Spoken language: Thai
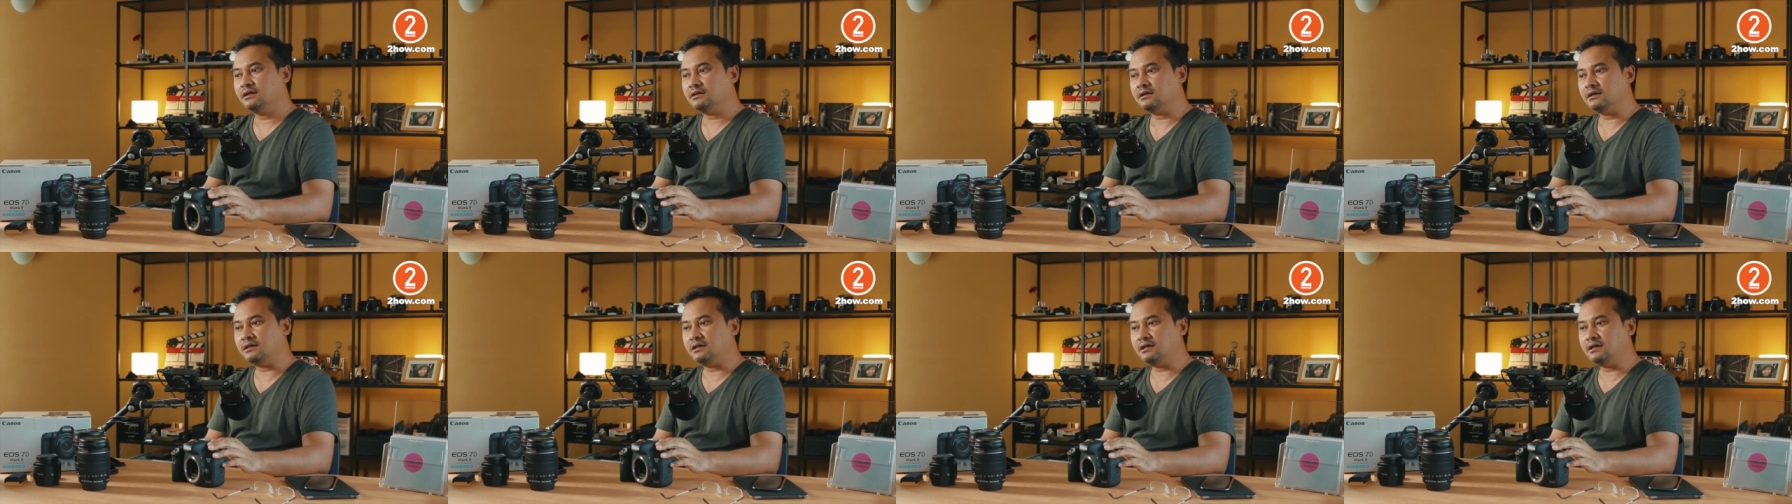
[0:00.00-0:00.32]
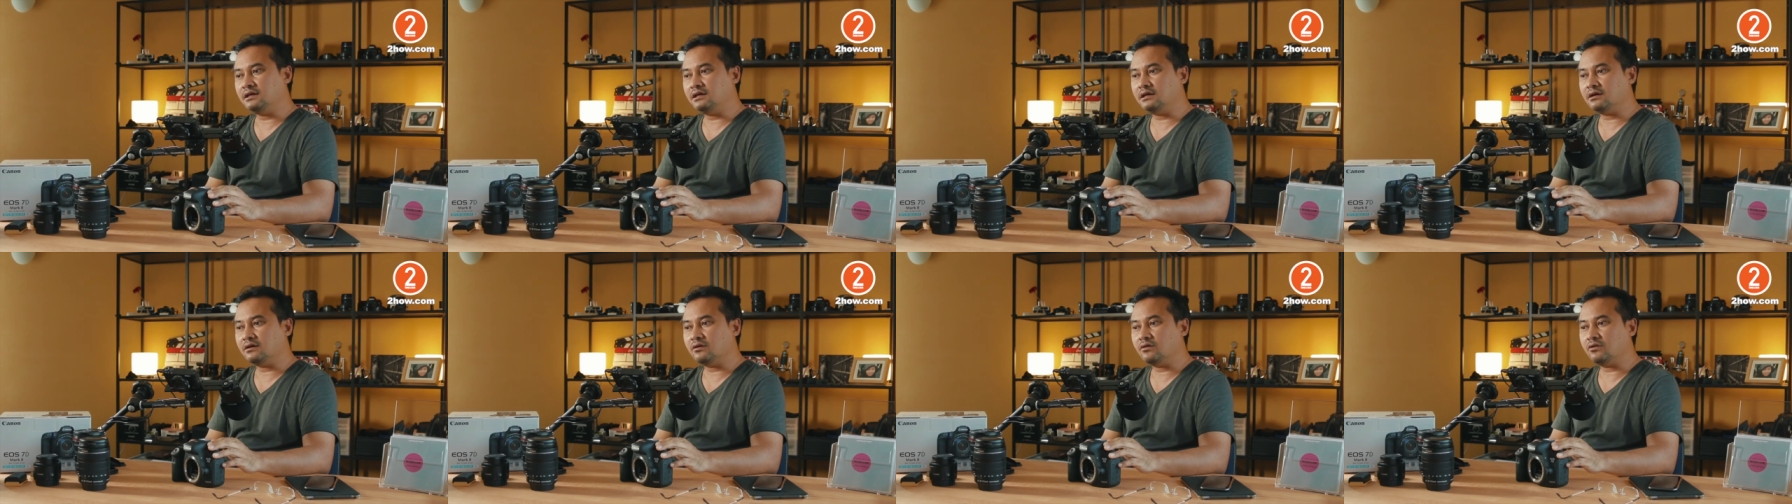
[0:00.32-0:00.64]
ที
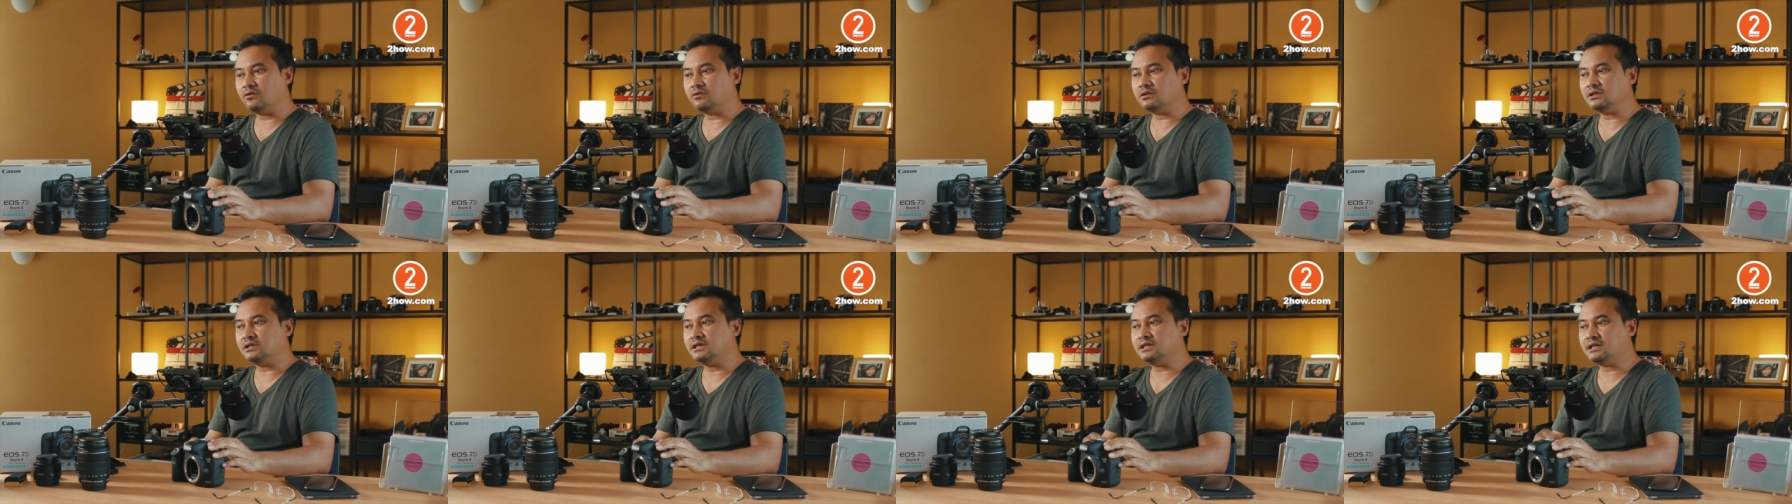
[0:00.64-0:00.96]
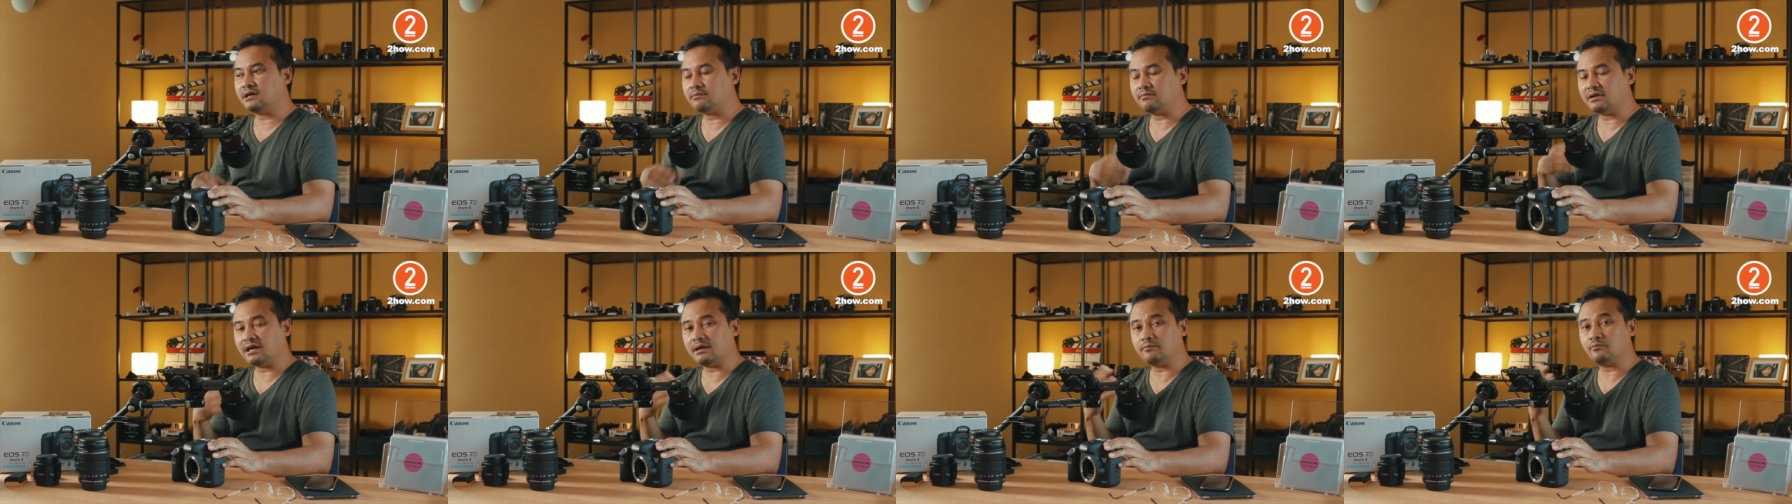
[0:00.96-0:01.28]
นี้คนที่
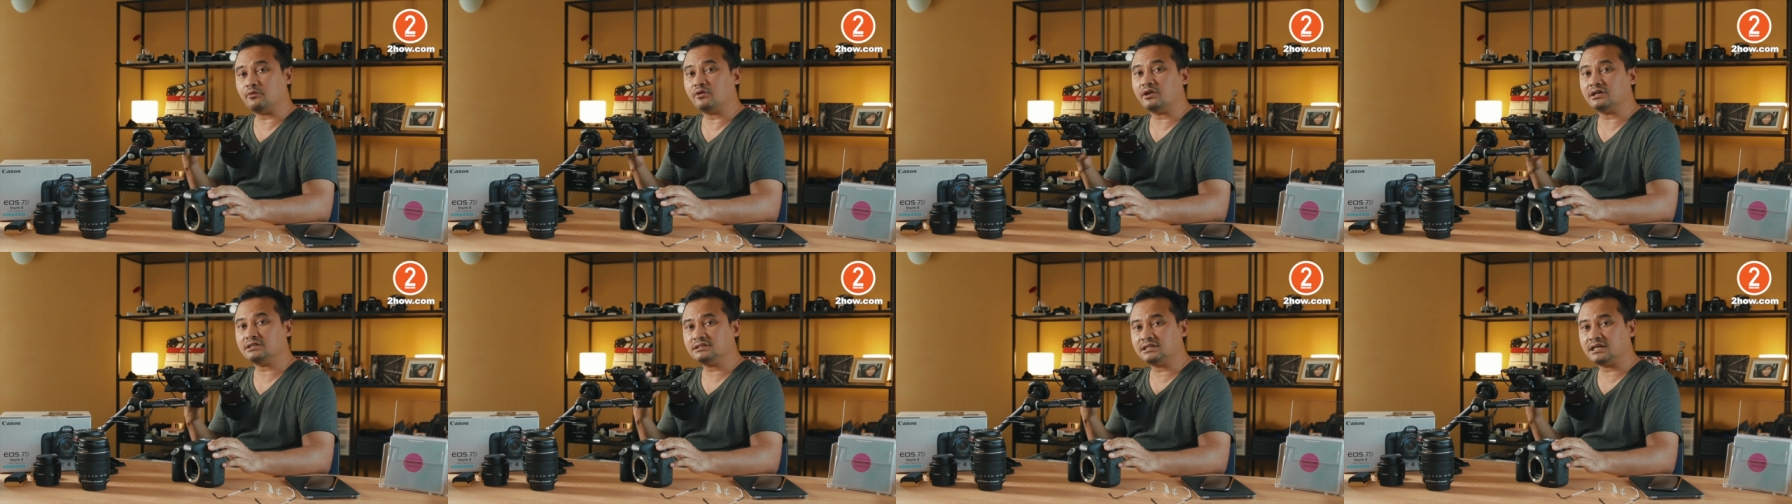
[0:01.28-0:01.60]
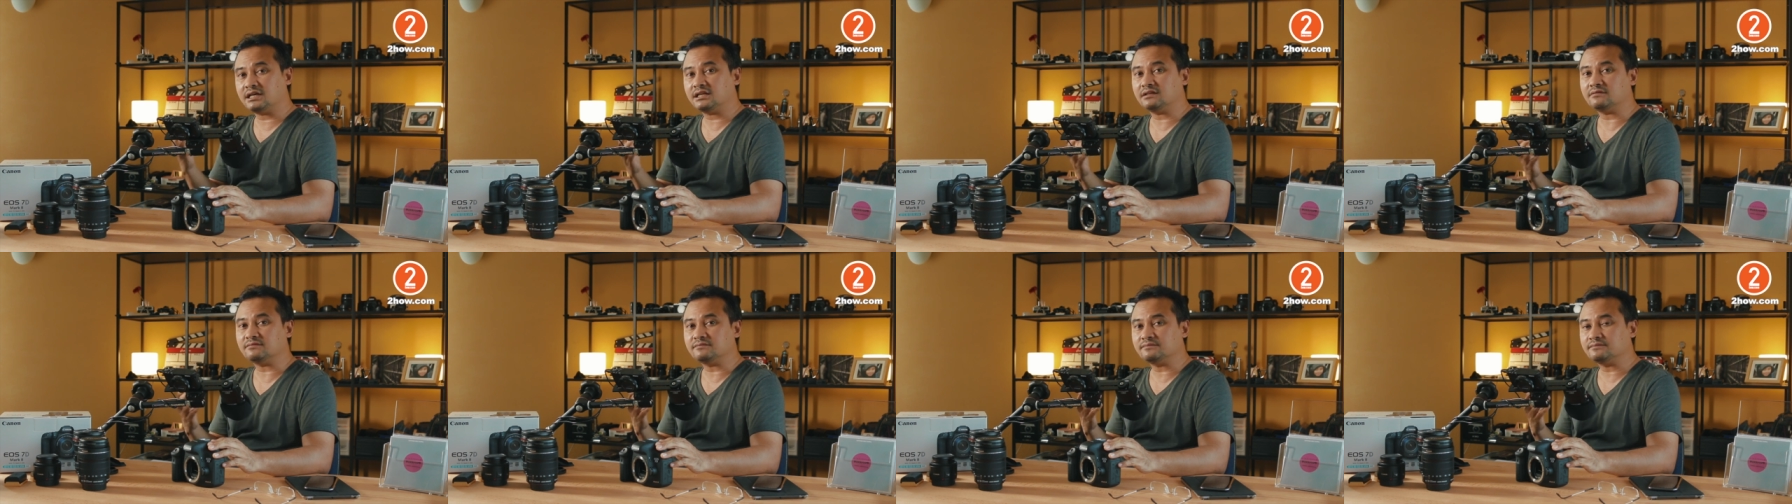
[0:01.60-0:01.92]
ทำงานโปรดัก
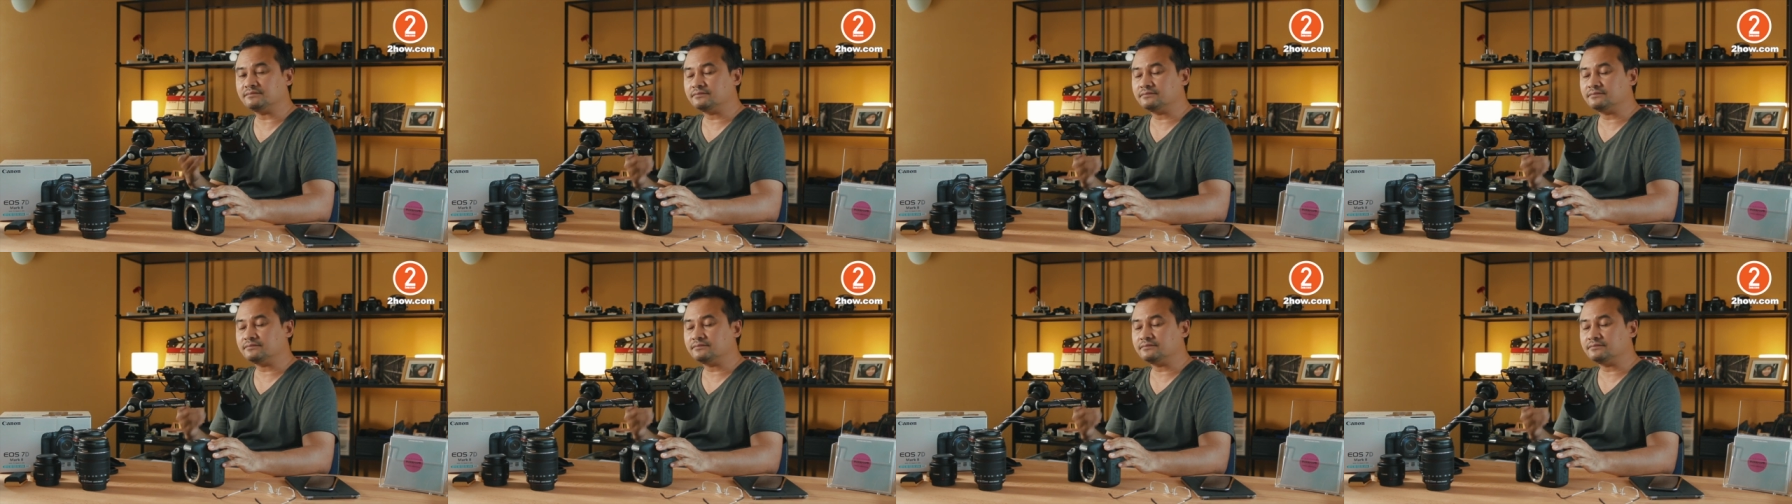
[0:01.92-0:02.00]
ชัน